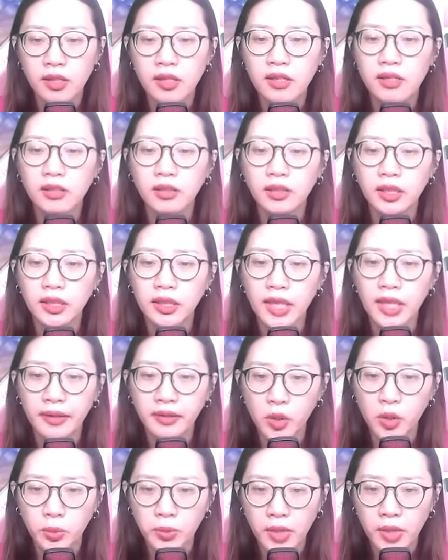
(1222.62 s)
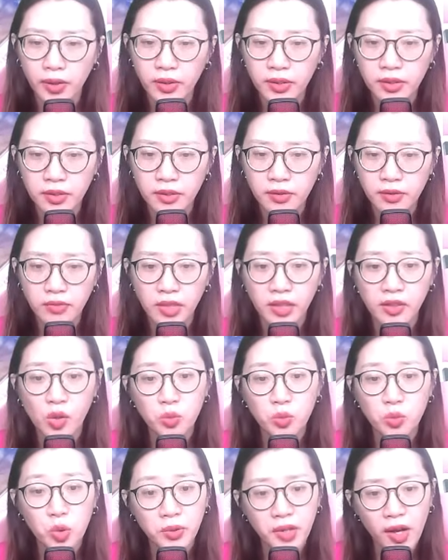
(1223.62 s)
Người ta không nói vì không
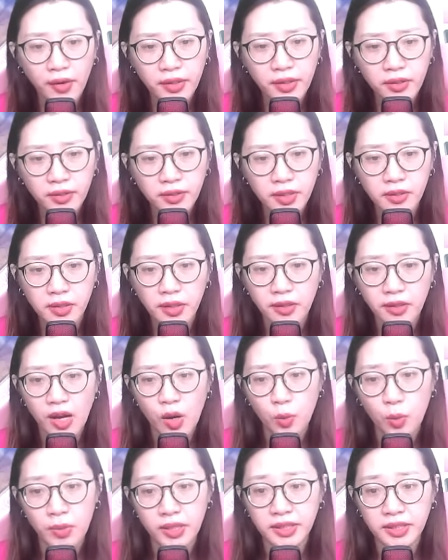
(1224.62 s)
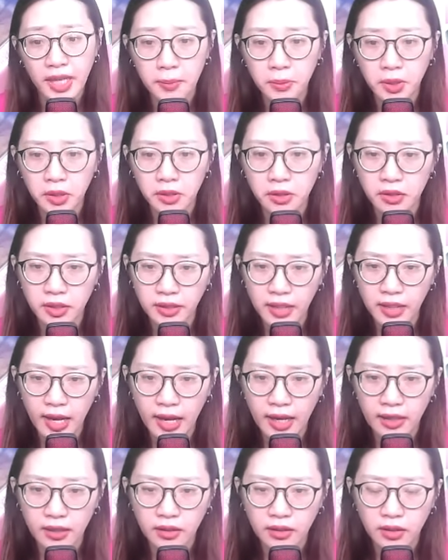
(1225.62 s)
muốn nói, chứ đừng hòng mà xem thường người
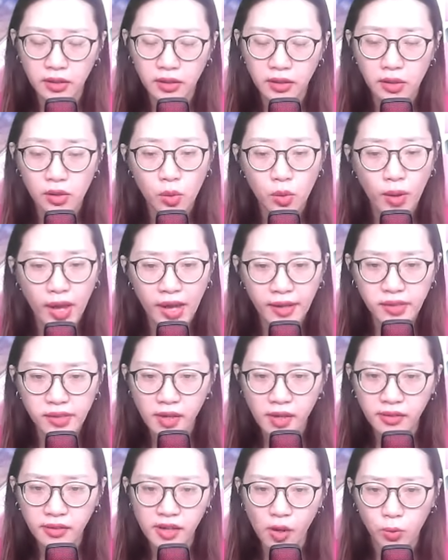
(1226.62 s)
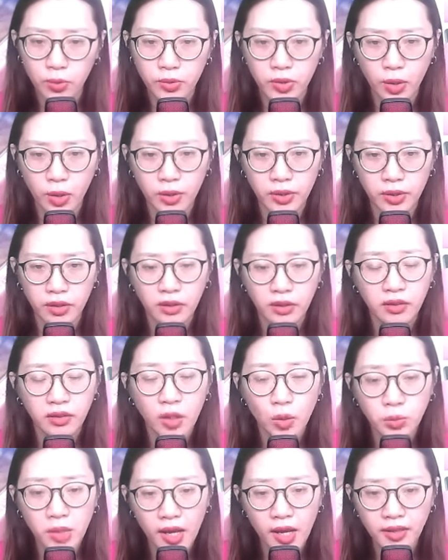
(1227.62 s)
ta. Quá chấn động rồi,
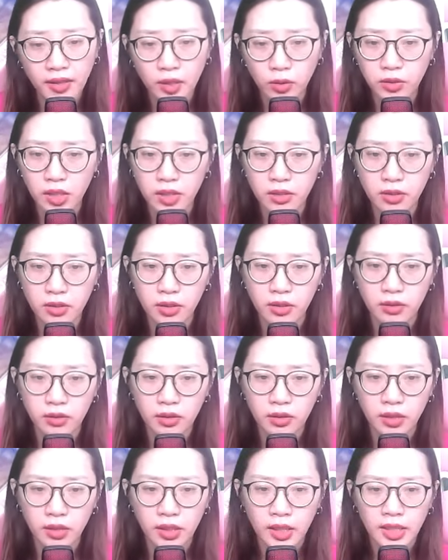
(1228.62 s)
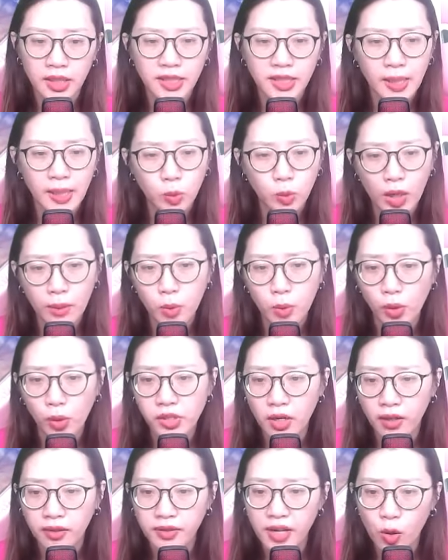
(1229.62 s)
không thể nào tin được. Xem toàn bộ
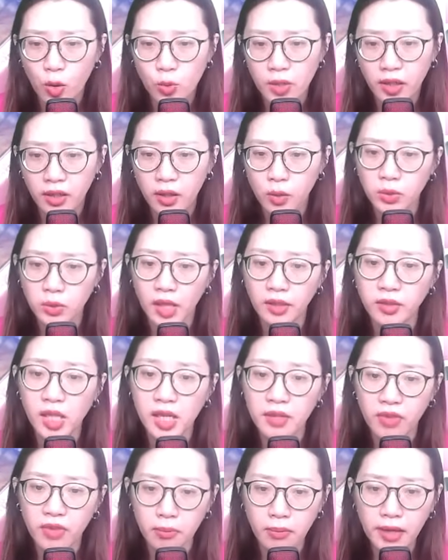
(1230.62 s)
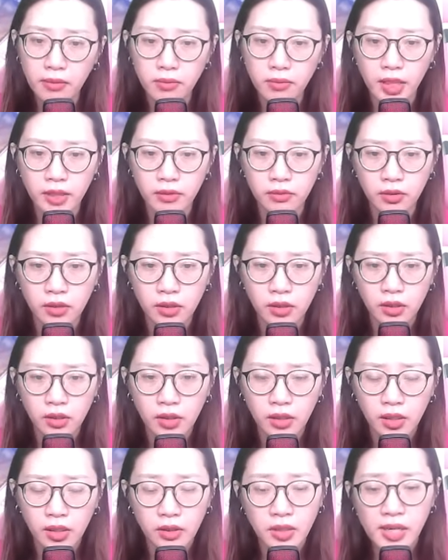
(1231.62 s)
trận đấu mà không thể tin vào mắt mình.
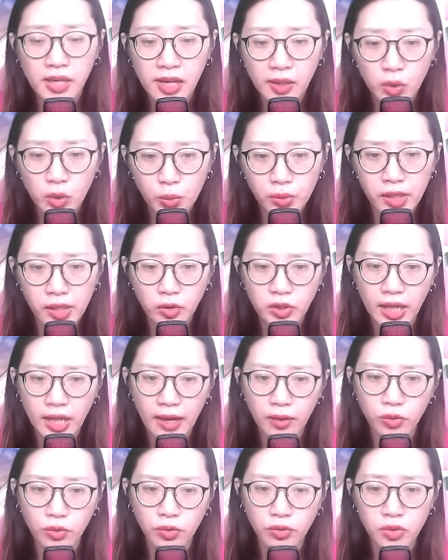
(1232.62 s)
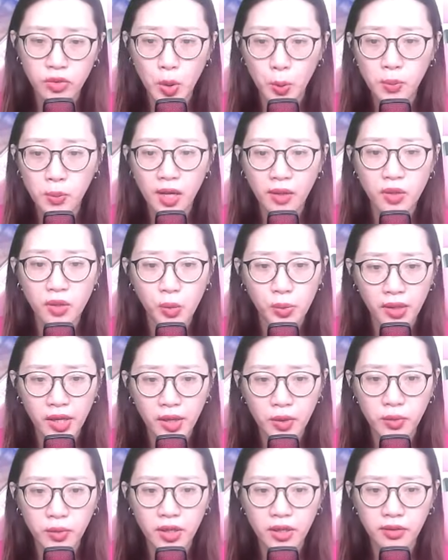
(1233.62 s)
Đây là Lục Nghiêu sao? Đúng là Lục
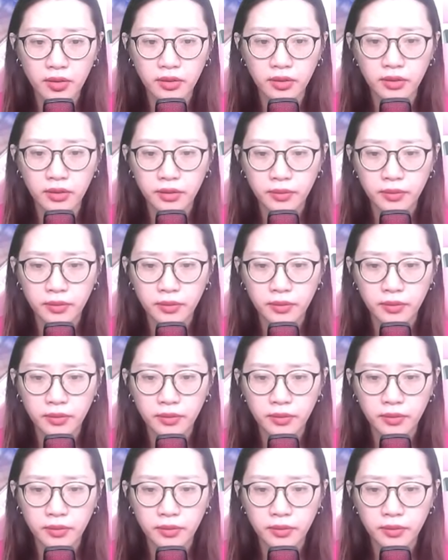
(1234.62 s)
Nghiêu ư?